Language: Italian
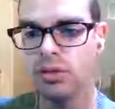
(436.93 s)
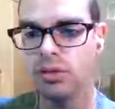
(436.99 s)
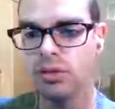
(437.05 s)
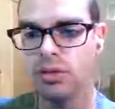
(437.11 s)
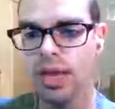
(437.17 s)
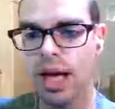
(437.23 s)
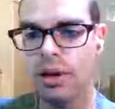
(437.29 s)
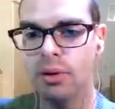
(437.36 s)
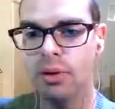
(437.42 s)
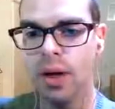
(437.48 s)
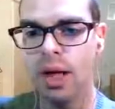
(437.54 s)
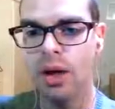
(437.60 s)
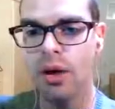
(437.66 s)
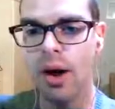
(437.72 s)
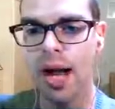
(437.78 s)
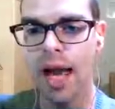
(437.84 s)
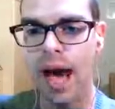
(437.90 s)
già
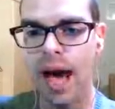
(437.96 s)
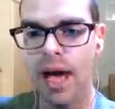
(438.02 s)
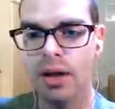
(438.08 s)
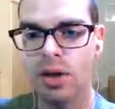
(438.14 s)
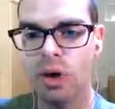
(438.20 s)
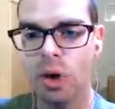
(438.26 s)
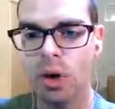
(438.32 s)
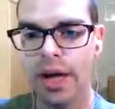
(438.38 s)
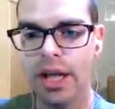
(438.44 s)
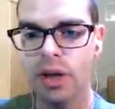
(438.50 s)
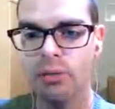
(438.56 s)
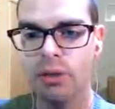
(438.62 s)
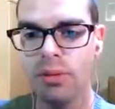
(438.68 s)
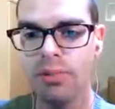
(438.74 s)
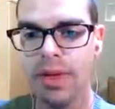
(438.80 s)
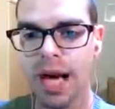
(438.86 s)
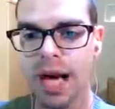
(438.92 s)
quello ha l'arco e non
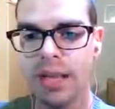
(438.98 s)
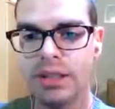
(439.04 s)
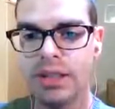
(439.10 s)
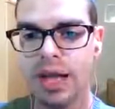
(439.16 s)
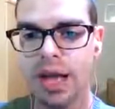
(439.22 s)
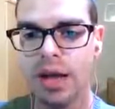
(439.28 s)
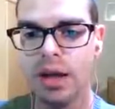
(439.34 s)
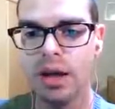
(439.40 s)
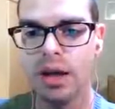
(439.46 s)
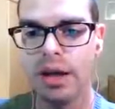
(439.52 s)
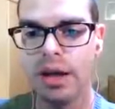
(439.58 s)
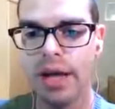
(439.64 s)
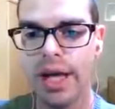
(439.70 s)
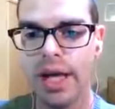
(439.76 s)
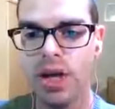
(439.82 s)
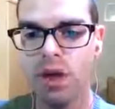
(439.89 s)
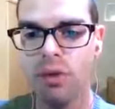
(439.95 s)
mi piace.
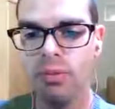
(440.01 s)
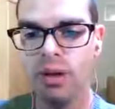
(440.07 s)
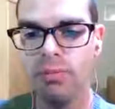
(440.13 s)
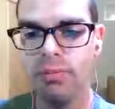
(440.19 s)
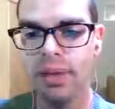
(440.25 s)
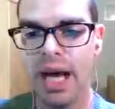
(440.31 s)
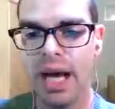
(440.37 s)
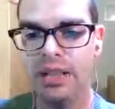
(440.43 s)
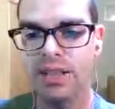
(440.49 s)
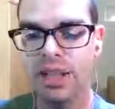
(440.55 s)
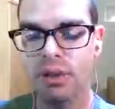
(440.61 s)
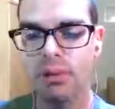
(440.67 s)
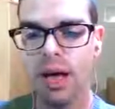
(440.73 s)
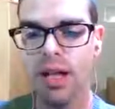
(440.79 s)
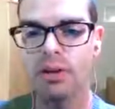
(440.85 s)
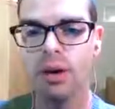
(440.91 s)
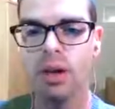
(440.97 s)
E non mi piace
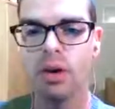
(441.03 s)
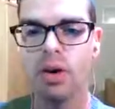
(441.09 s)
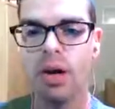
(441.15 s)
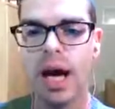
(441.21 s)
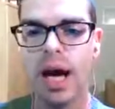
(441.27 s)
quando hanno